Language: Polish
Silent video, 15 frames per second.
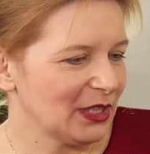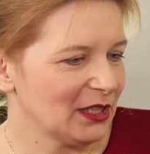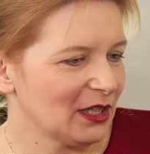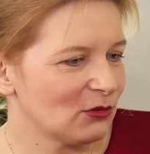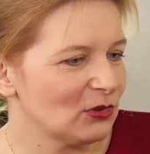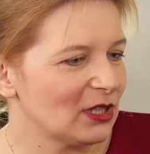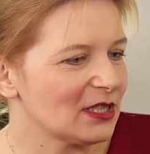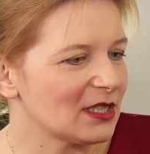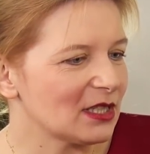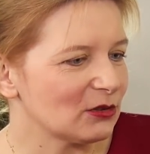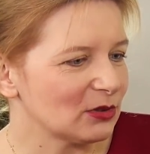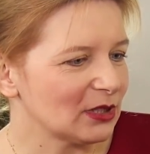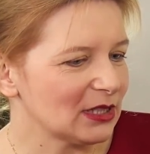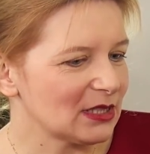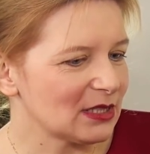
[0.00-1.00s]
ejakulacja,
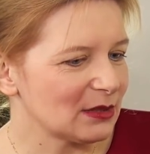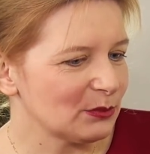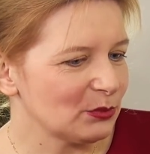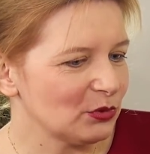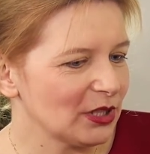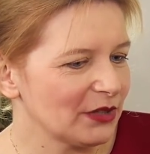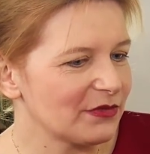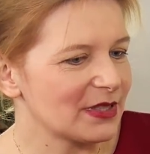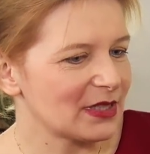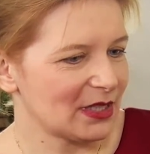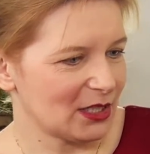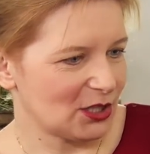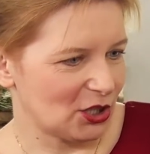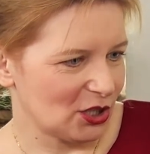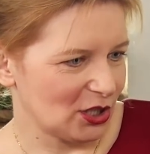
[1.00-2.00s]
która następuje
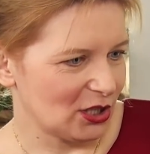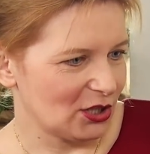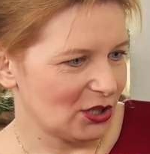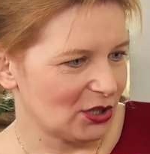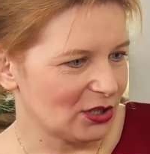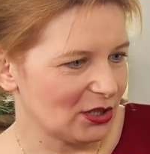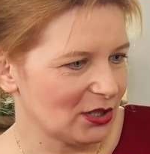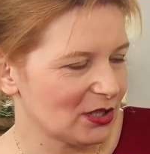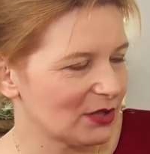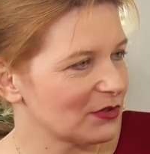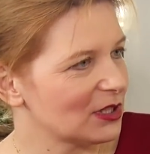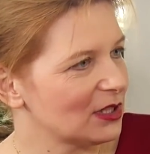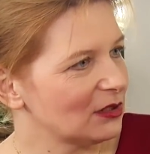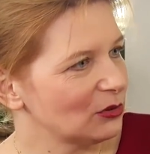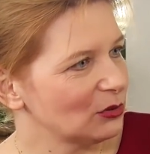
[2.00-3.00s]
wstecznie, czyli ze
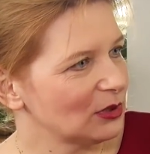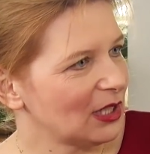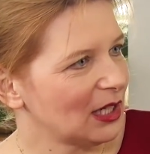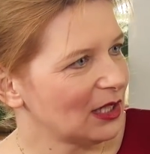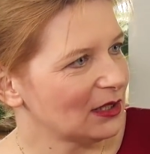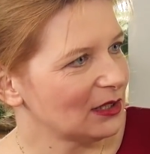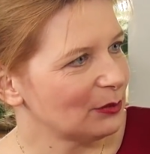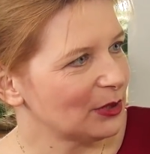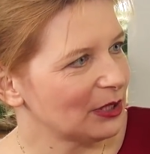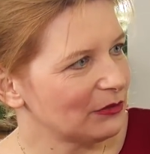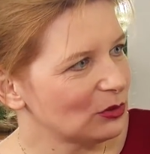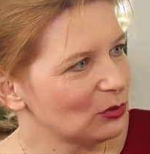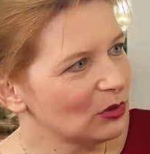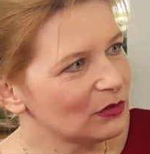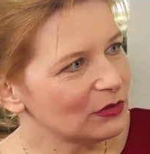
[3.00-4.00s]
względu na
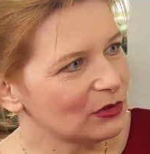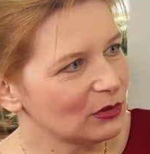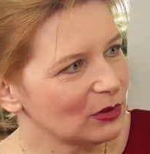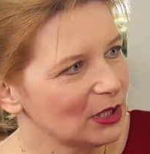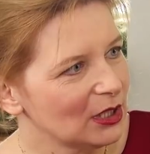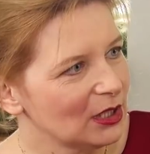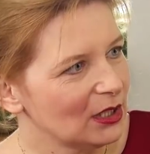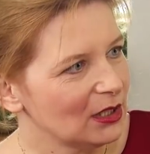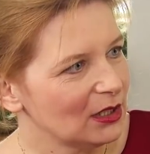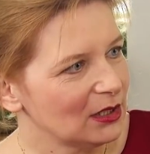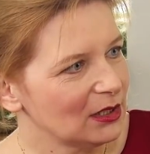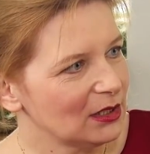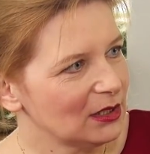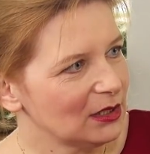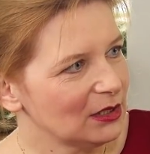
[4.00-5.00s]
nieprawidłową
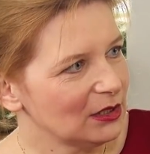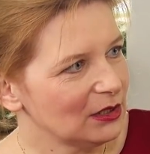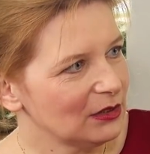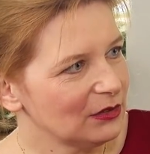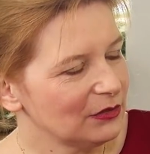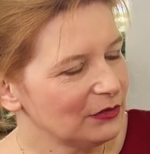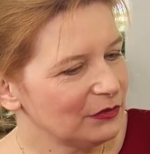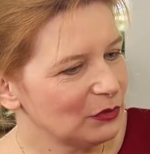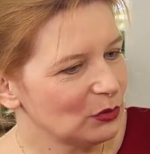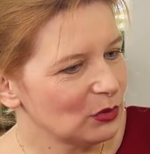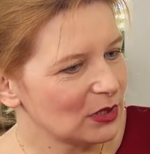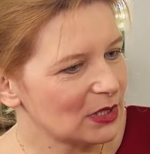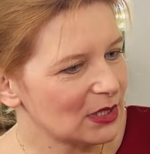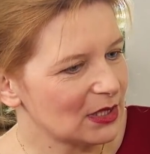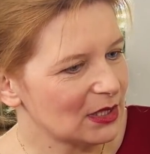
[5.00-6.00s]

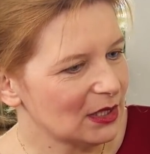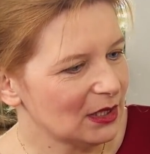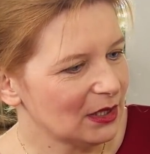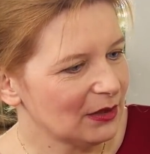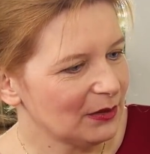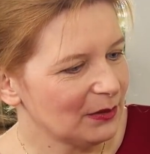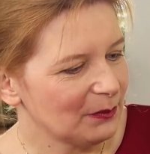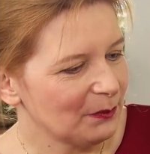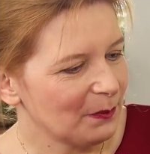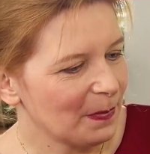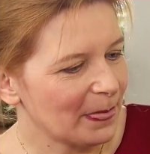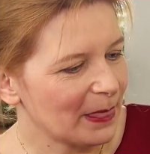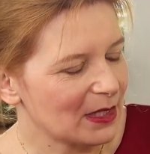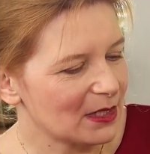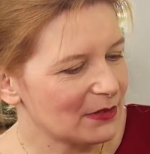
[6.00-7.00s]
funkcję
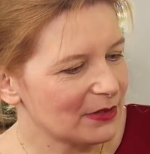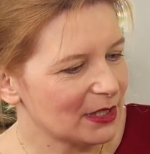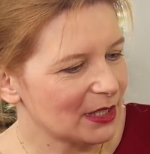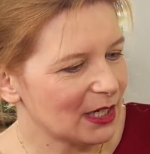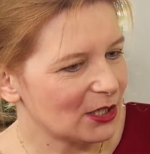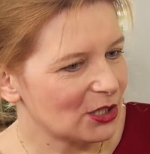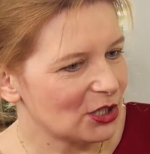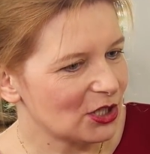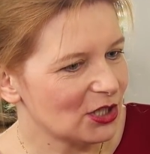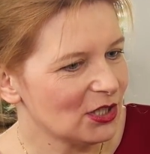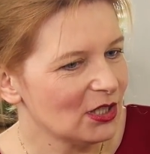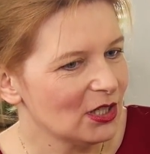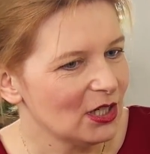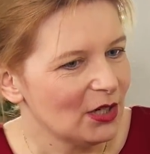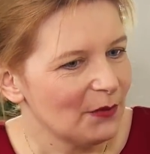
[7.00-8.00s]
mm, zwieraczy